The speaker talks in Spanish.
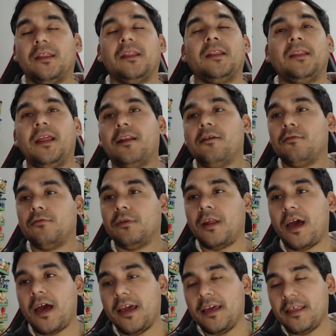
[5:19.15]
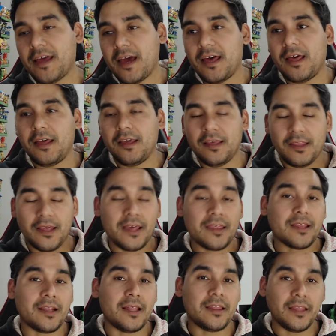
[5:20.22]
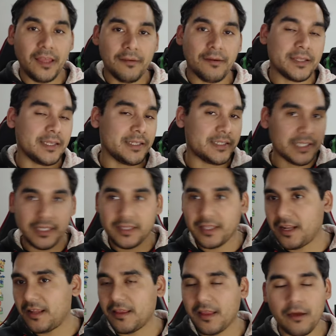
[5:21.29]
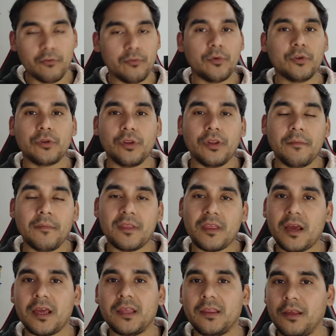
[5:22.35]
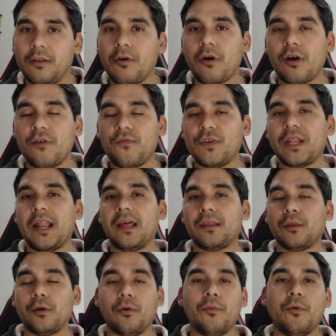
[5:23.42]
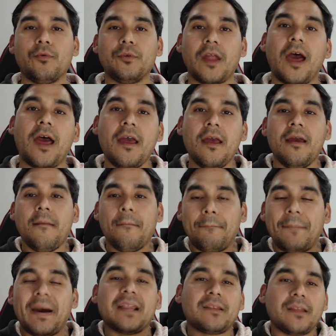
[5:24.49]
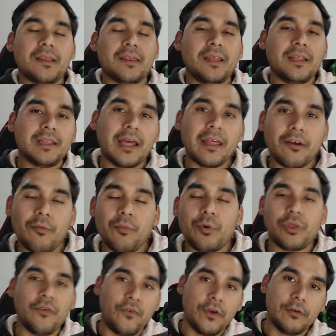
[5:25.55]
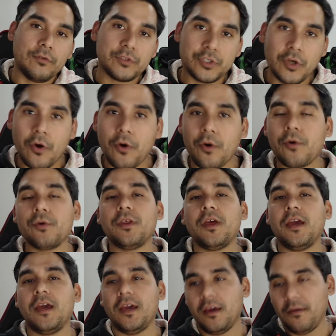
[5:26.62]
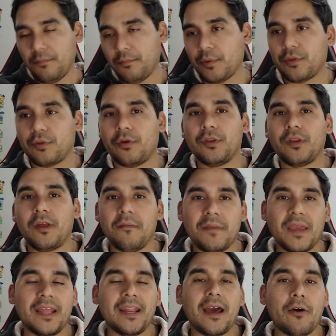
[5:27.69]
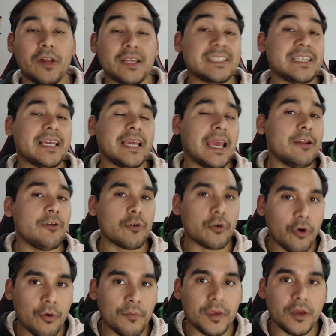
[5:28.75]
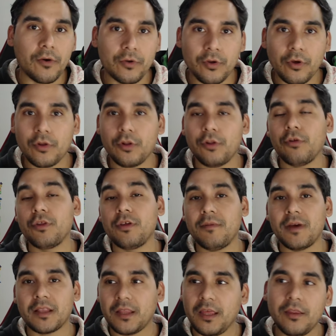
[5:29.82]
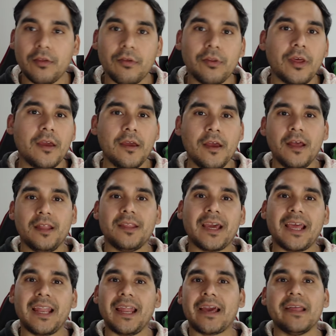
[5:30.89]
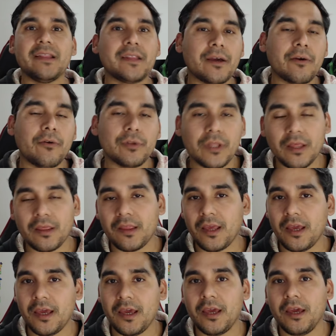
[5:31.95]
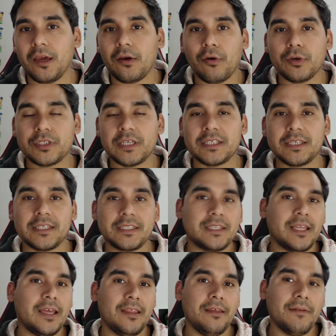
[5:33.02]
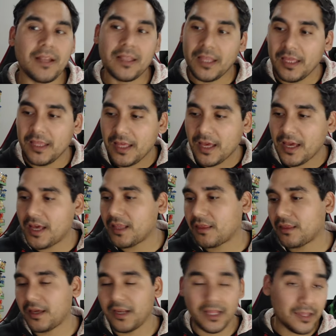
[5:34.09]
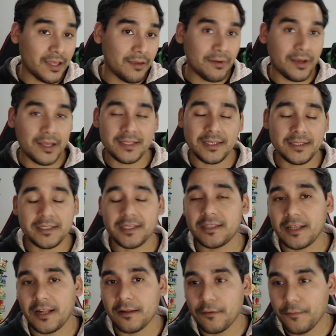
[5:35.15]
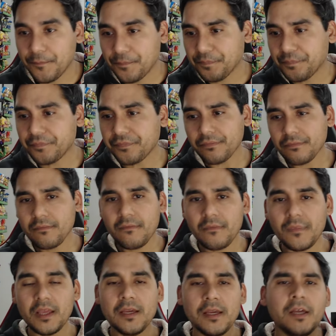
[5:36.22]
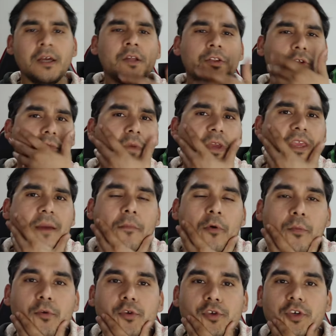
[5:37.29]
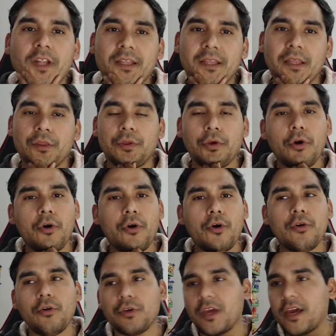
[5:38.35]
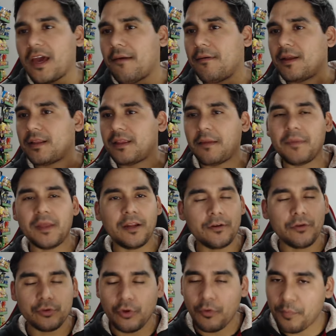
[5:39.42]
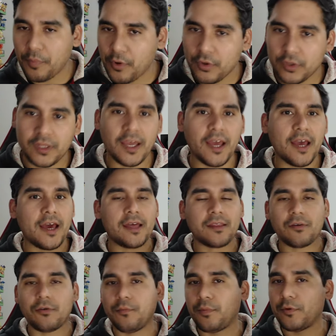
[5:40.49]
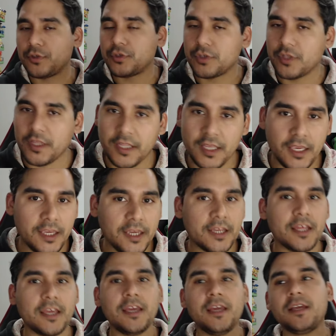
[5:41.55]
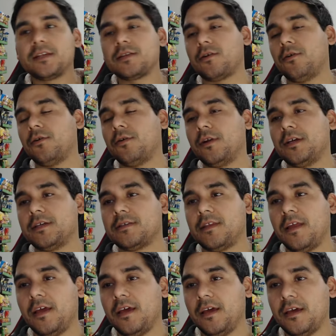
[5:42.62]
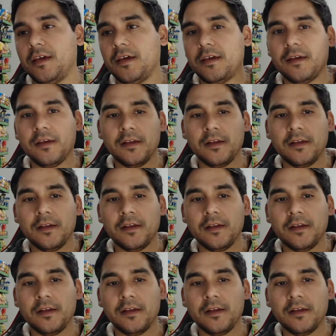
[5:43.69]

tener una idea, ideas creativas, etcétera. Les da un montón de mensajes y luego al final hace como una partecita como si fuera un show de, pues donde viene ahora sí que lo cómico, ¿no? Lo divertido de, que la gente conteste cosas este, divertidas, creativas, etcétera, ¿no? Entonces me llamó mucho la atención, lo llegué a ver también en otro podcast con Poncho de Nigris, con este,